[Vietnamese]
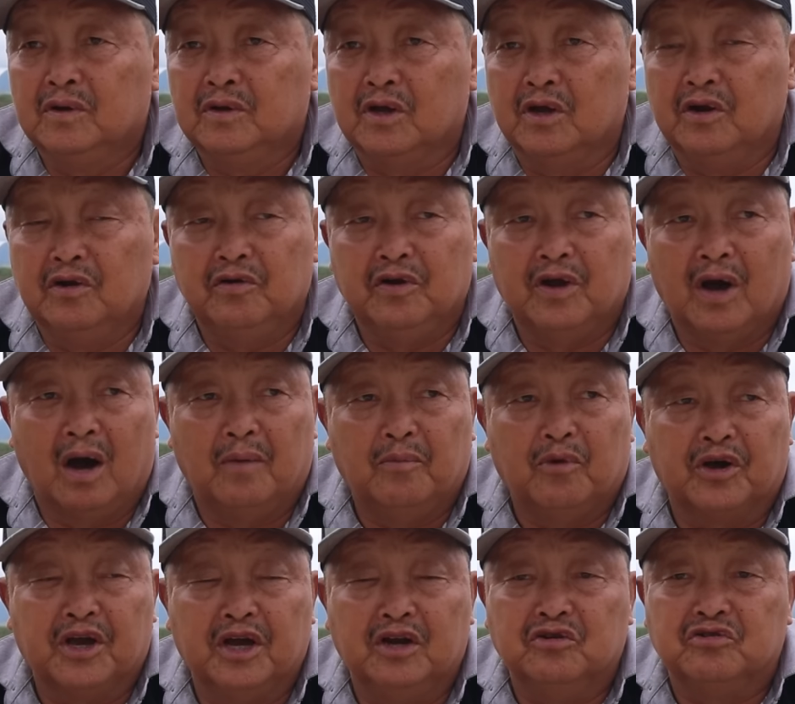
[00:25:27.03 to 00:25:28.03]
chơi nửa nẻ
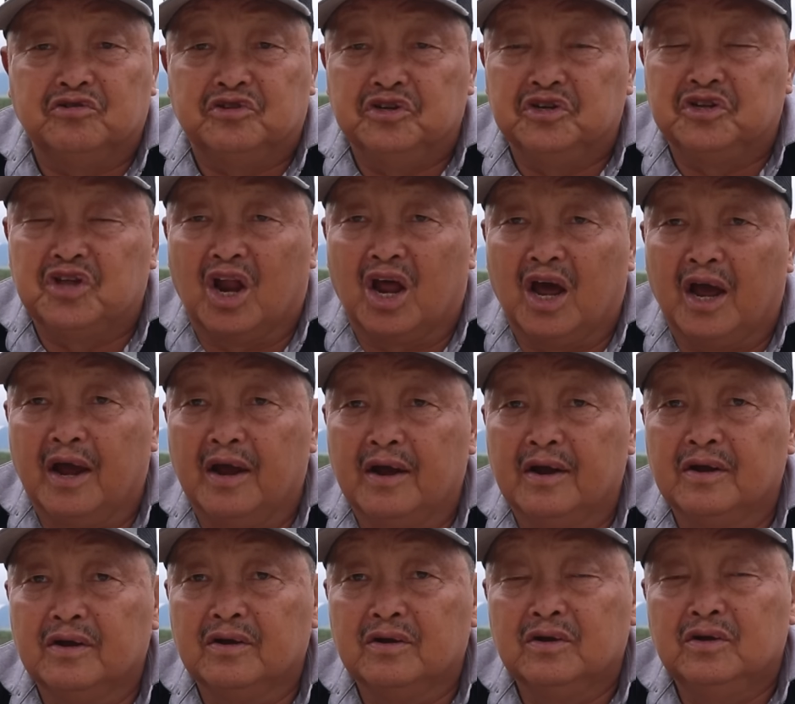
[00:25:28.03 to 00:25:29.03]
một cái nửa gì cho
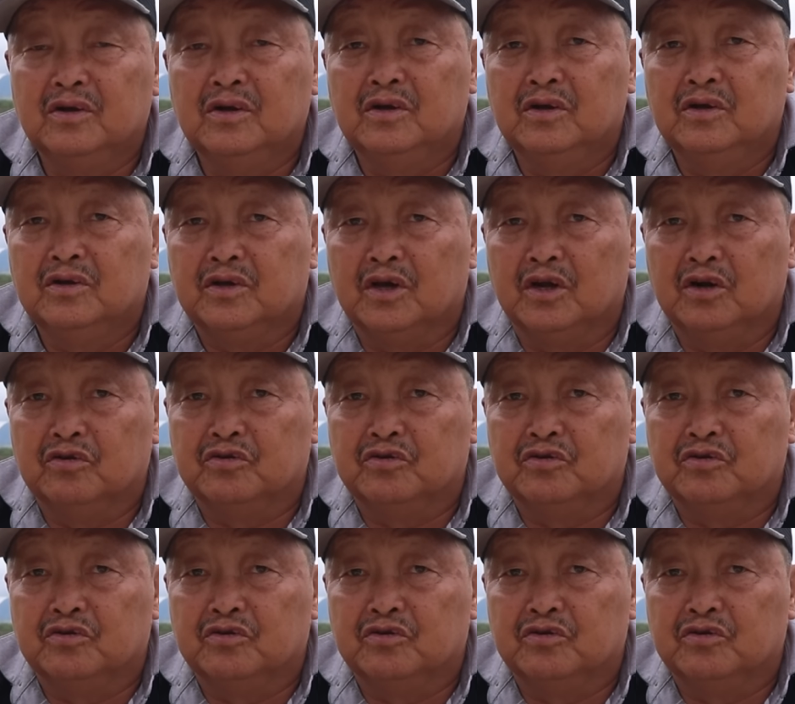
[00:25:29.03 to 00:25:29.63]
đây chứ